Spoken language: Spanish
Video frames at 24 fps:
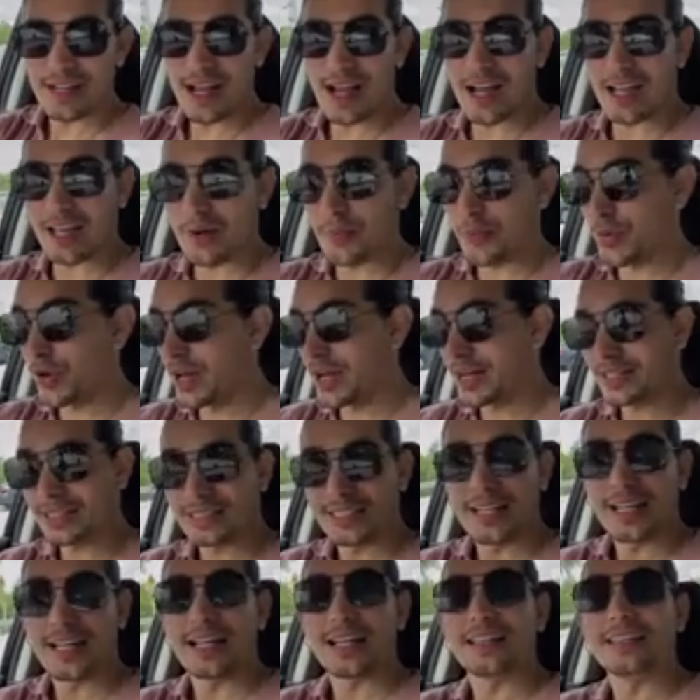a que puedan
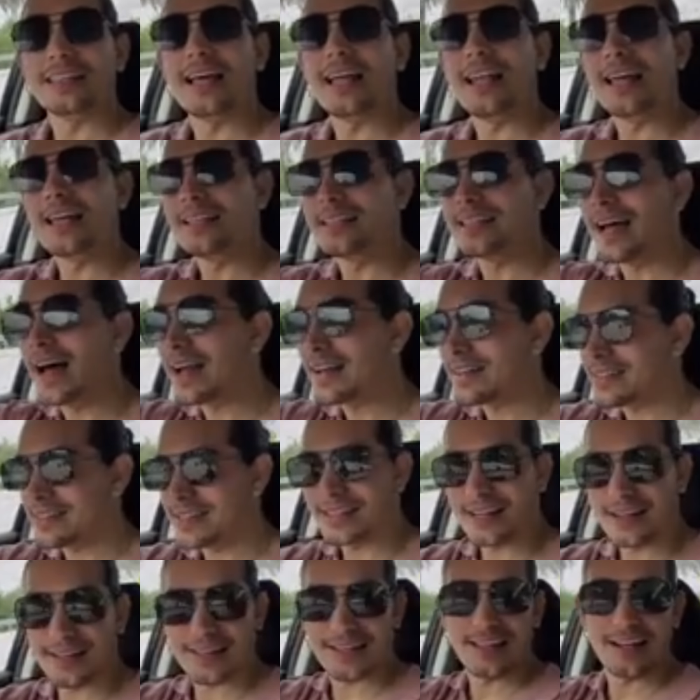deleitarse
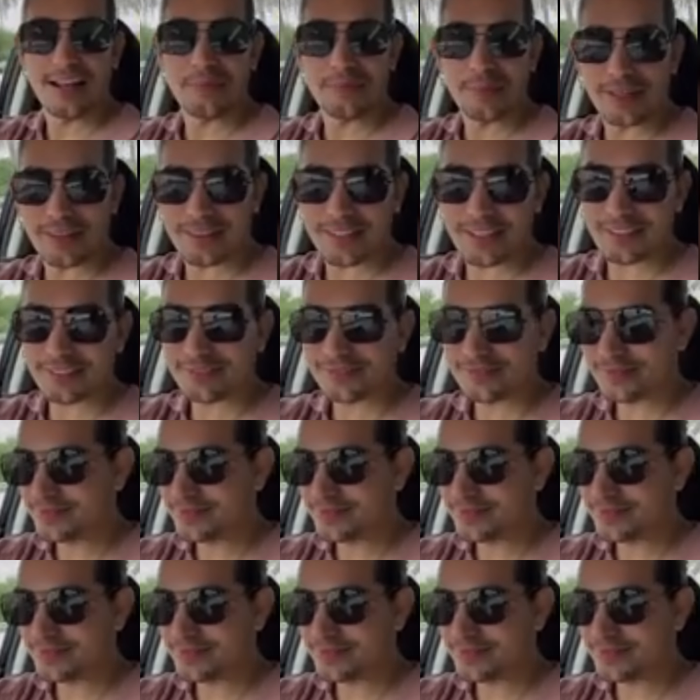tranquilamente.